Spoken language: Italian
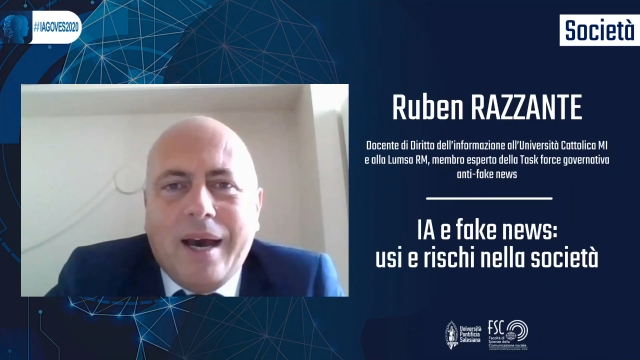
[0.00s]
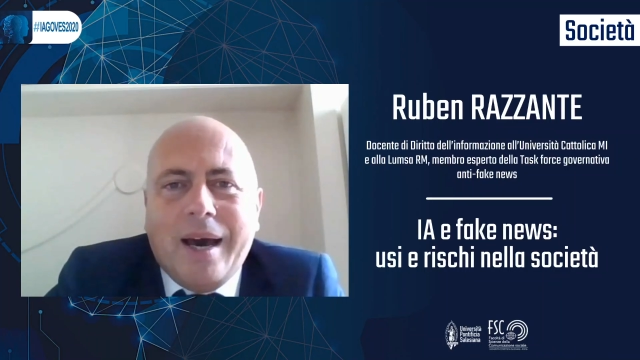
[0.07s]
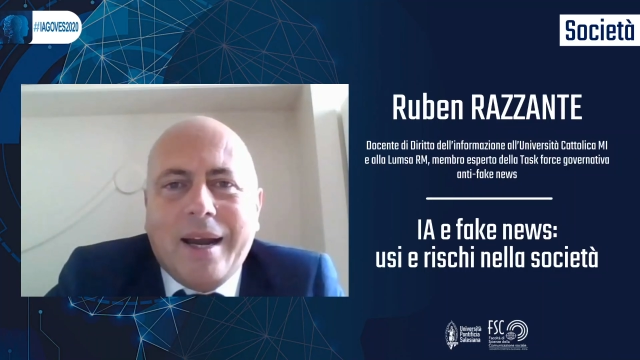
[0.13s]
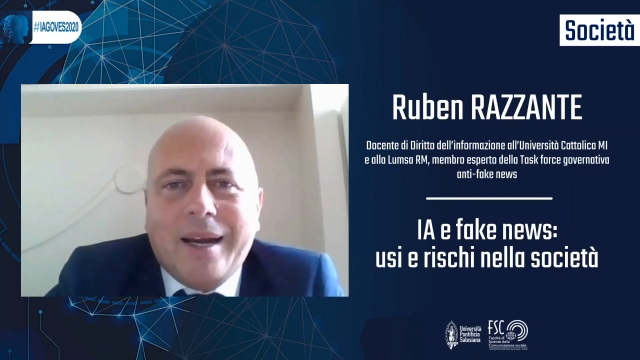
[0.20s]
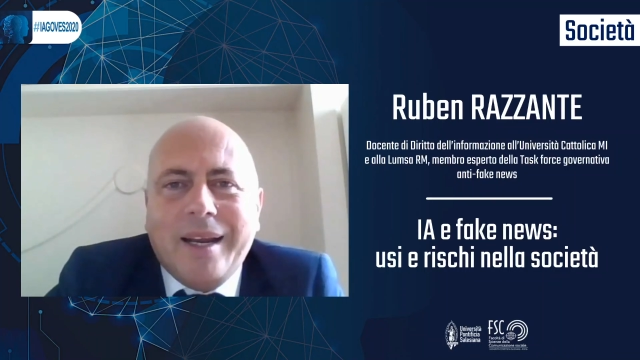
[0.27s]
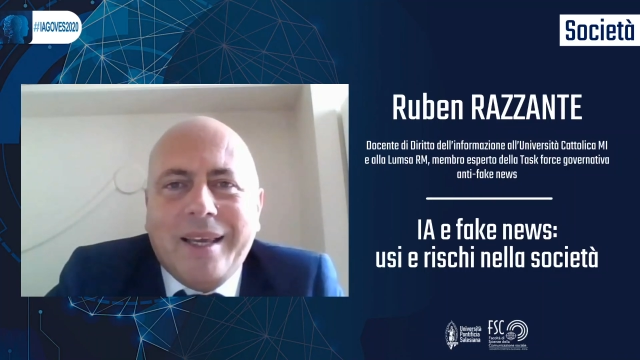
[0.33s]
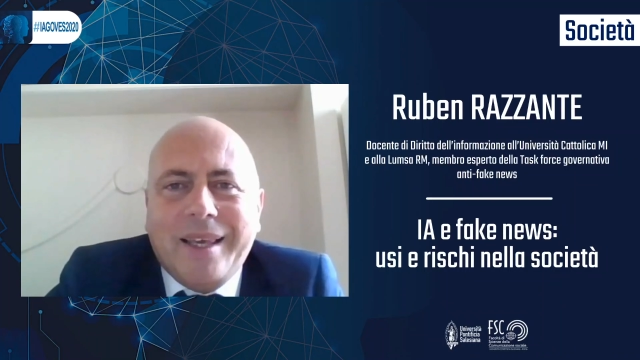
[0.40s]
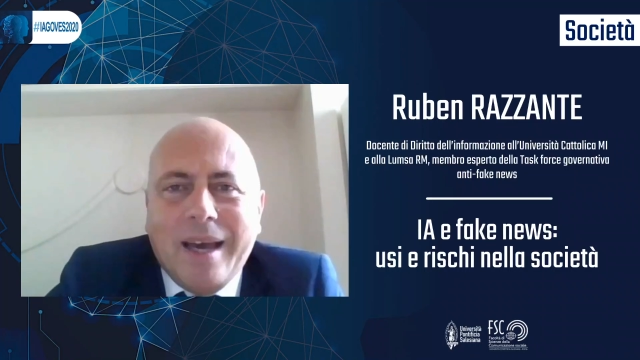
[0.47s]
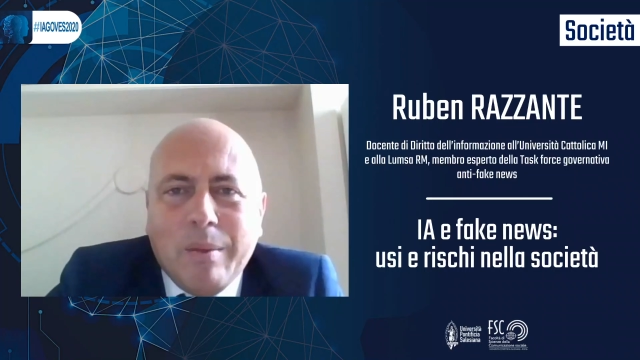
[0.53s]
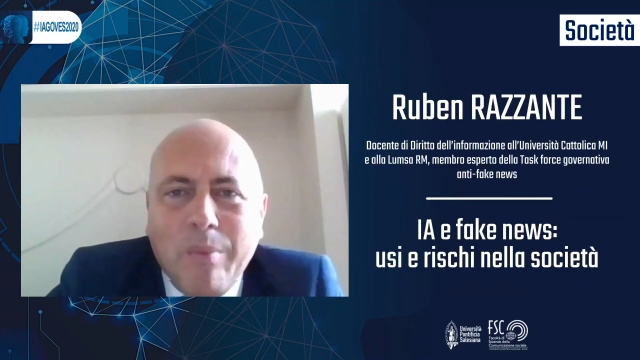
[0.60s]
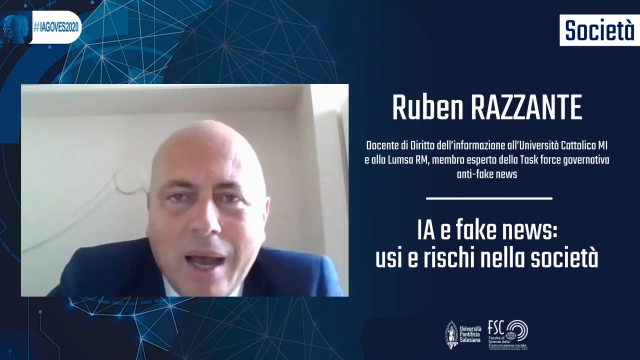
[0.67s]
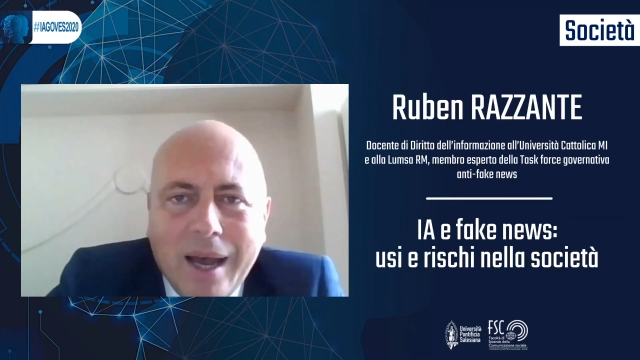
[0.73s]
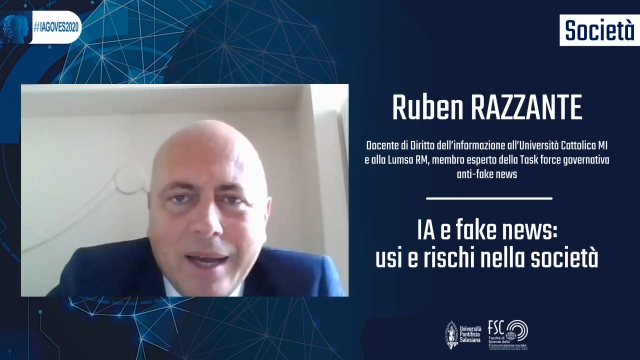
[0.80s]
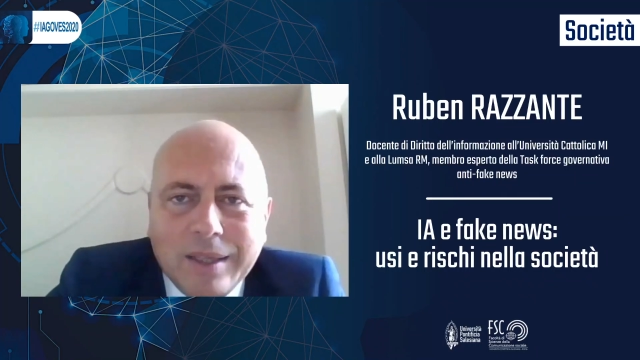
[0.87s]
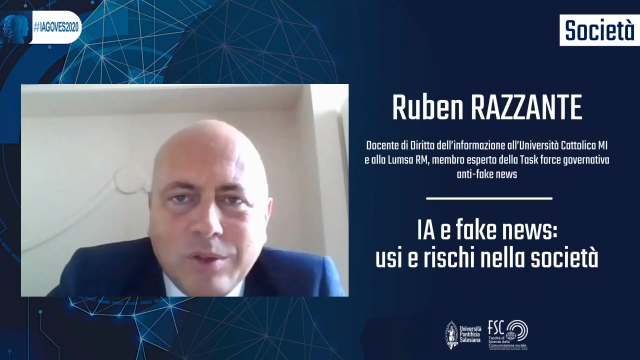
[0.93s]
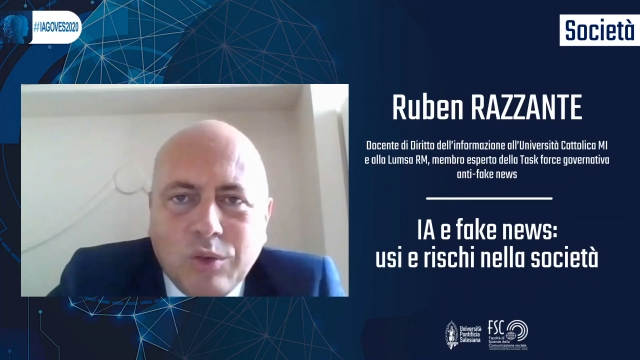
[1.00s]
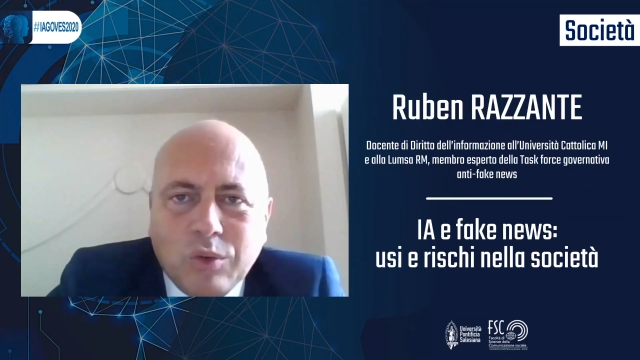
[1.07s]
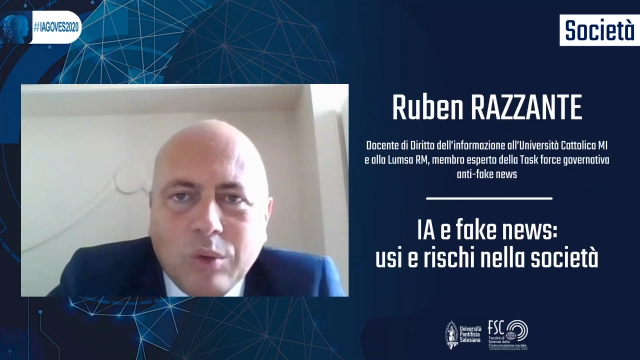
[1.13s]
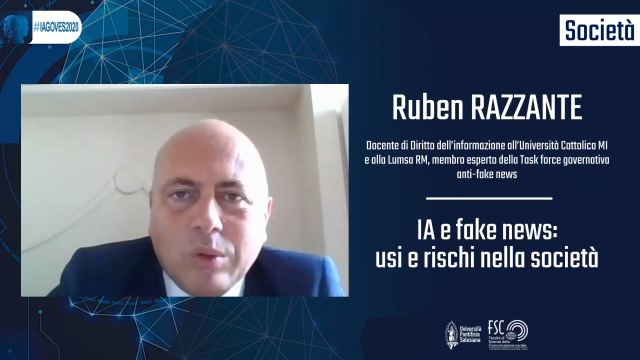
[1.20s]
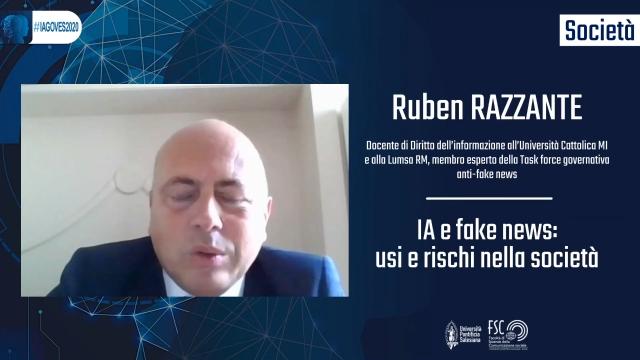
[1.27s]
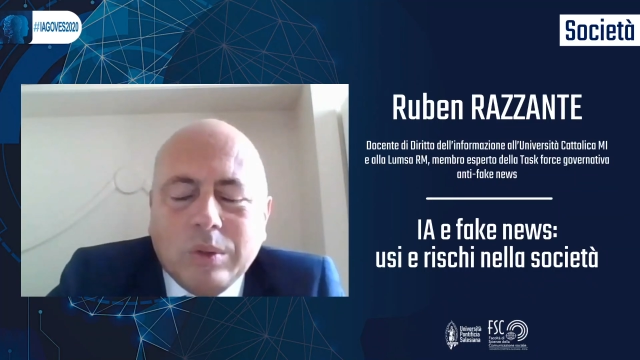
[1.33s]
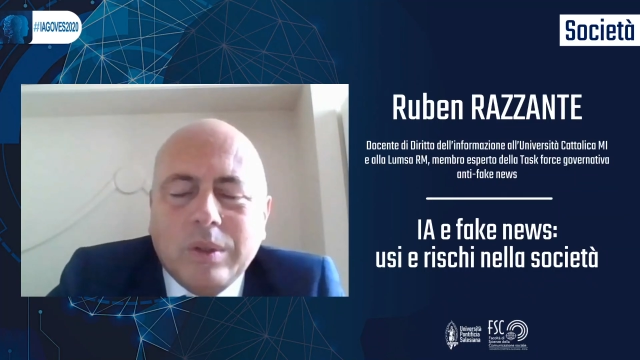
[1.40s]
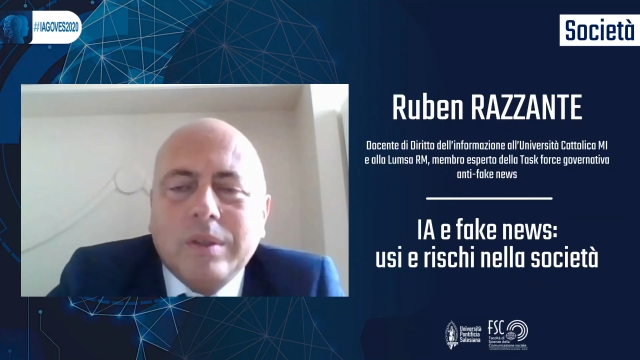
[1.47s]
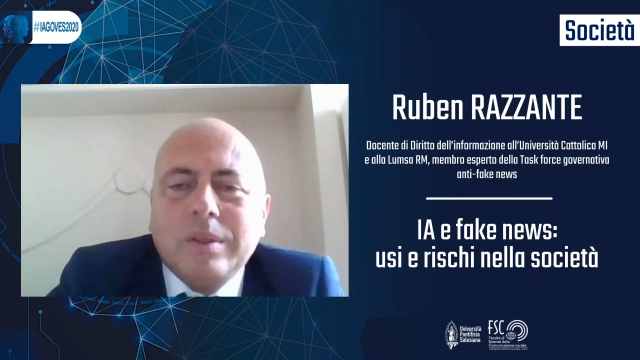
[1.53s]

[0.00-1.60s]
ha richiamato